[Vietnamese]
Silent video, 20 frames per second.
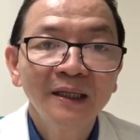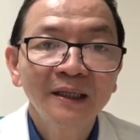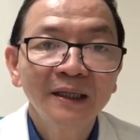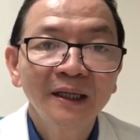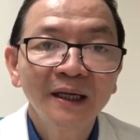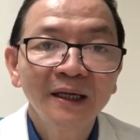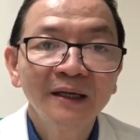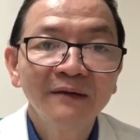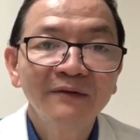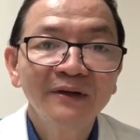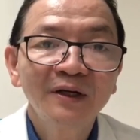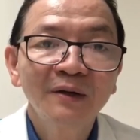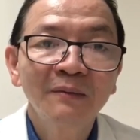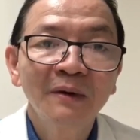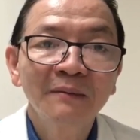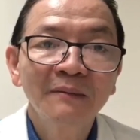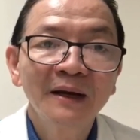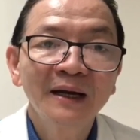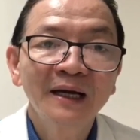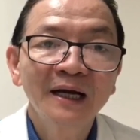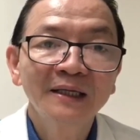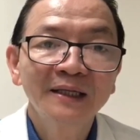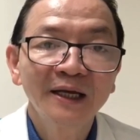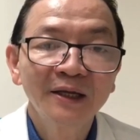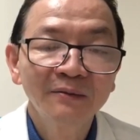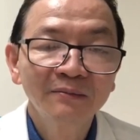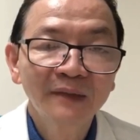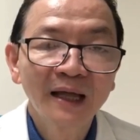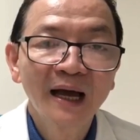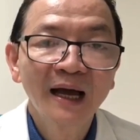thì vi trùng HB cơ thể
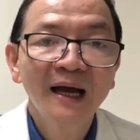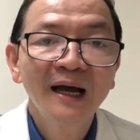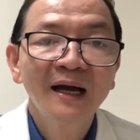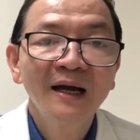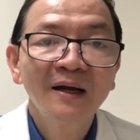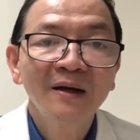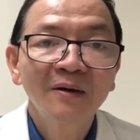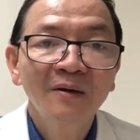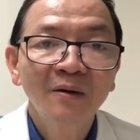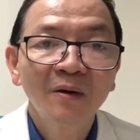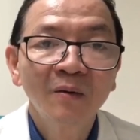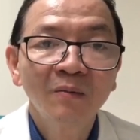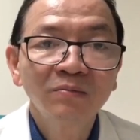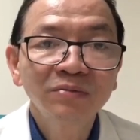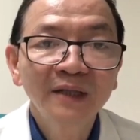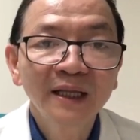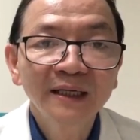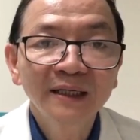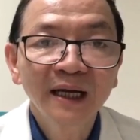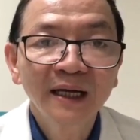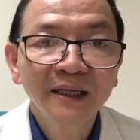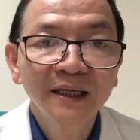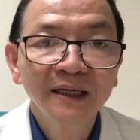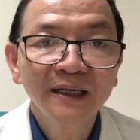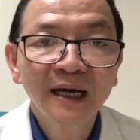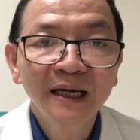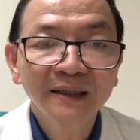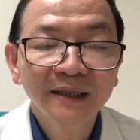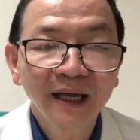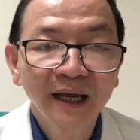chúng ta cũng tiết ra những
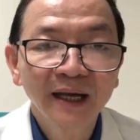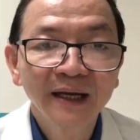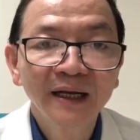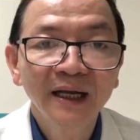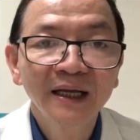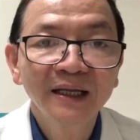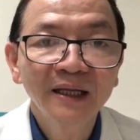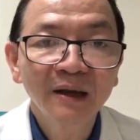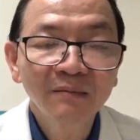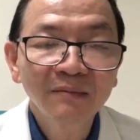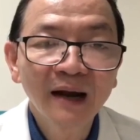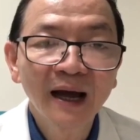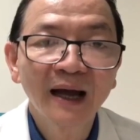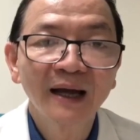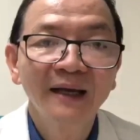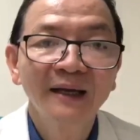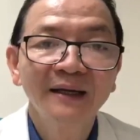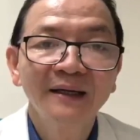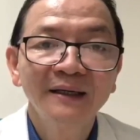kháng thể để chống lại